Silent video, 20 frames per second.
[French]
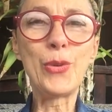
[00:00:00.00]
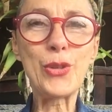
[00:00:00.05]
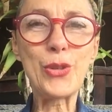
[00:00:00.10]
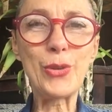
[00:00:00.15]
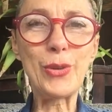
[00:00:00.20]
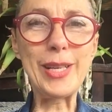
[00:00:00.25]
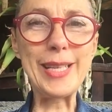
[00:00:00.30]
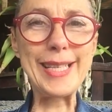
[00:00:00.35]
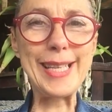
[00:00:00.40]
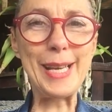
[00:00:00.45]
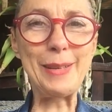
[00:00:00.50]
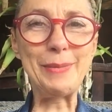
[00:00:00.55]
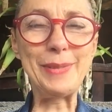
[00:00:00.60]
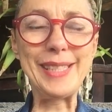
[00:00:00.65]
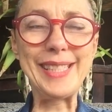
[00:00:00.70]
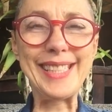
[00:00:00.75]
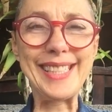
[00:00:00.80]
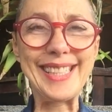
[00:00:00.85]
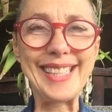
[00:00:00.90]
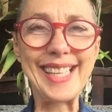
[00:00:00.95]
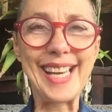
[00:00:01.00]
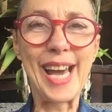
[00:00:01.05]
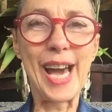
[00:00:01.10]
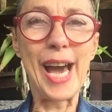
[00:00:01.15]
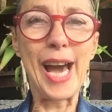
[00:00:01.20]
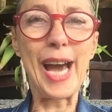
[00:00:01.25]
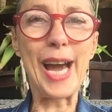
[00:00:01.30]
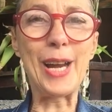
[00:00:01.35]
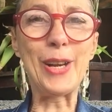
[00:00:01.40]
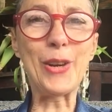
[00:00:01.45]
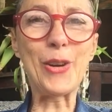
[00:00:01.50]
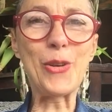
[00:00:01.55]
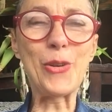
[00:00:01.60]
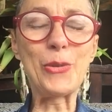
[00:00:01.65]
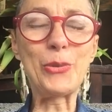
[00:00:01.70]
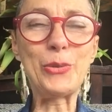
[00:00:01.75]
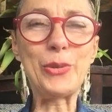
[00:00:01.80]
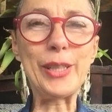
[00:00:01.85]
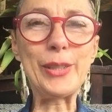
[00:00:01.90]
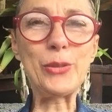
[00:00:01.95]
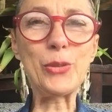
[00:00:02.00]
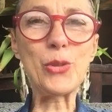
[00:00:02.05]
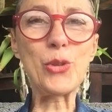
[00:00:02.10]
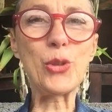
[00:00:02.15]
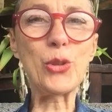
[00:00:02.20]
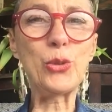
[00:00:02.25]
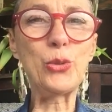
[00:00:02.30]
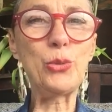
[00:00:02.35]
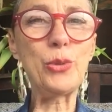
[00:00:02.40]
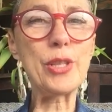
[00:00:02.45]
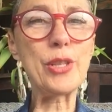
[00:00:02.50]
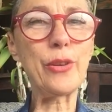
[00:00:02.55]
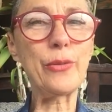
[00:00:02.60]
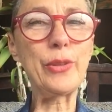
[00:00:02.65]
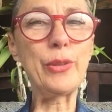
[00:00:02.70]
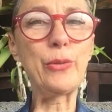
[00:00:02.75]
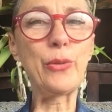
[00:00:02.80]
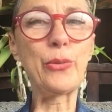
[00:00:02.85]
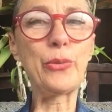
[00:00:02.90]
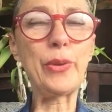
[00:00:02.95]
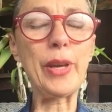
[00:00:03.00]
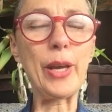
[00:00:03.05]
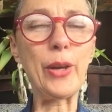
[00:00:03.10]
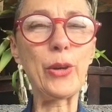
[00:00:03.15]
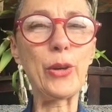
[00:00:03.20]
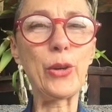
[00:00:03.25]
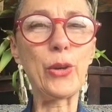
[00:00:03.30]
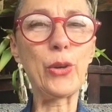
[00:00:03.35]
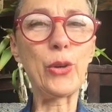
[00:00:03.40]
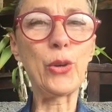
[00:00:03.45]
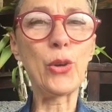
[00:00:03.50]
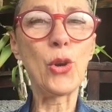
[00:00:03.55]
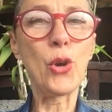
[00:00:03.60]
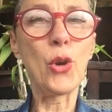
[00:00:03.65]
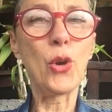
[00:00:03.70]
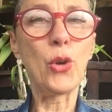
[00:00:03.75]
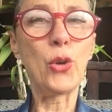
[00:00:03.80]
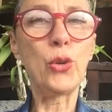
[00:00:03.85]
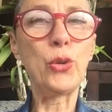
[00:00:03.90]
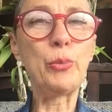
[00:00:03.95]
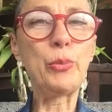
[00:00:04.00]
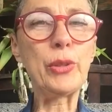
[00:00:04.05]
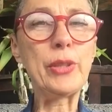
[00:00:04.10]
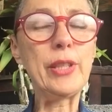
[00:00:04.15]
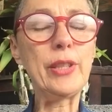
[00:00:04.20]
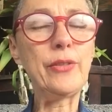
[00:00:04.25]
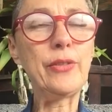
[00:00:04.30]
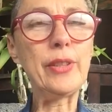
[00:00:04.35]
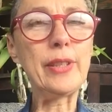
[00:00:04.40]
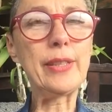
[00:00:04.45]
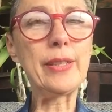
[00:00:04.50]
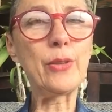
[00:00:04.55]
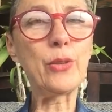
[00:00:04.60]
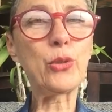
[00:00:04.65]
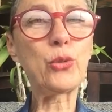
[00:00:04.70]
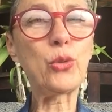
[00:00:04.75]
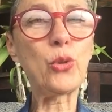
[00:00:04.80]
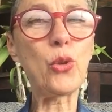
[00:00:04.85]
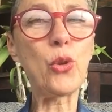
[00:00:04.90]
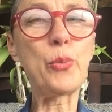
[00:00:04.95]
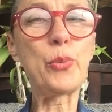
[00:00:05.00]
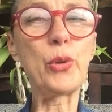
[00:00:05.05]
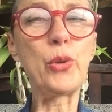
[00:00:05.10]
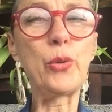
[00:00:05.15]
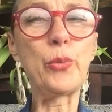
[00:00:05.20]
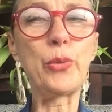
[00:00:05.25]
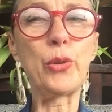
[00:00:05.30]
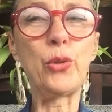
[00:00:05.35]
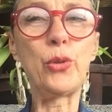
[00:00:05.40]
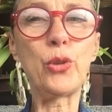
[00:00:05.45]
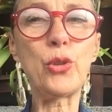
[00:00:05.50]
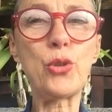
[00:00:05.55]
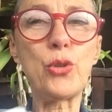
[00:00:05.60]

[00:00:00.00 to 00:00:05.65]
Bonjour les amis Alors en fait aujourd'hui j'ai envie de vous faire euh, une petite vidéo sur Oponopono.